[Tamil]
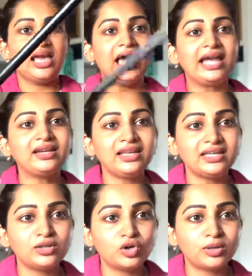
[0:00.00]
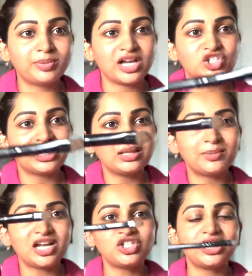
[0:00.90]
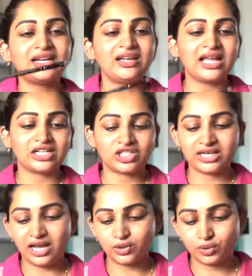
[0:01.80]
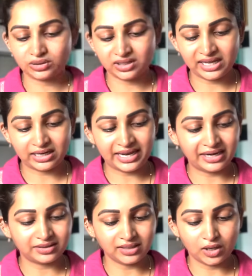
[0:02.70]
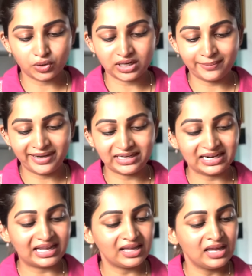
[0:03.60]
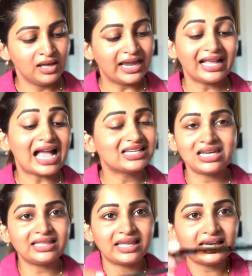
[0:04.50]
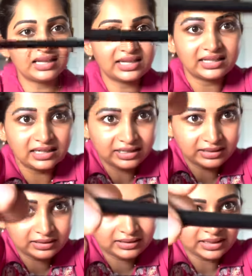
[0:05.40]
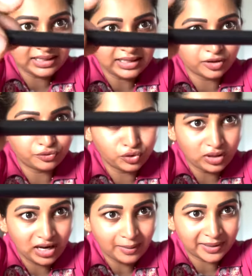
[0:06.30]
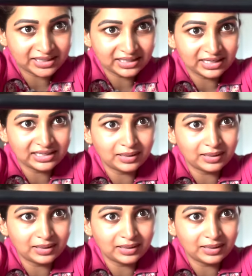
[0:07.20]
அண்ட் இது ஒரு ப்ரஷ் இந்த ப்ரஷ் என்னன்னு ஆக்சுவலி யாரோ ஒருத்தங்க எனக்கு கேட்டிருந்தாங்க ஒரு கமெண்ட்டில் எனக்கு ஆக்சுவலி தெரியலங்க இதில் லிட்ரலி நீங்கள் ஃபுல்லாக பார்த்தீங்கன்னா இதில்